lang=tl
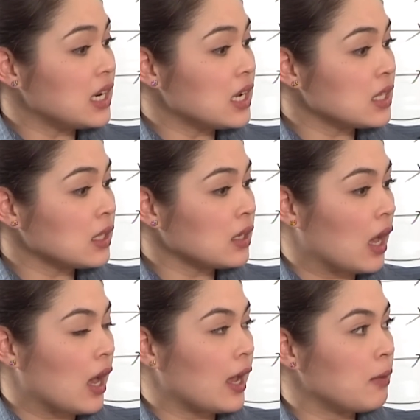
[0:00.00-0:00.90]
ka lang naman.
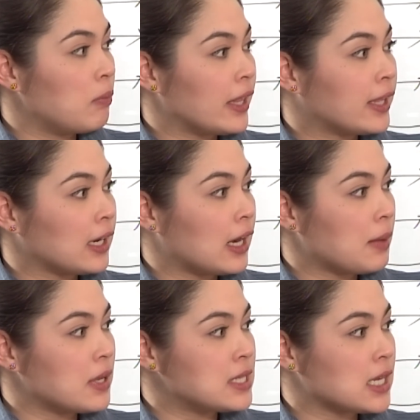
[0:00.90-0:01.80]
Ha-high blood ka
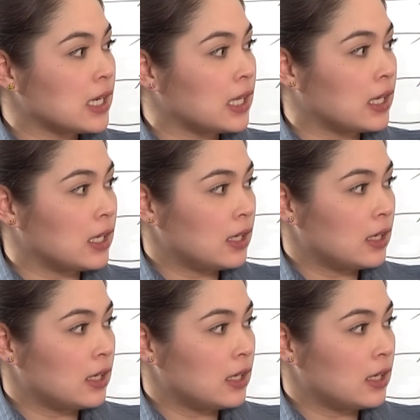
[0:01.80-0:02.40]
na naman dyan eh.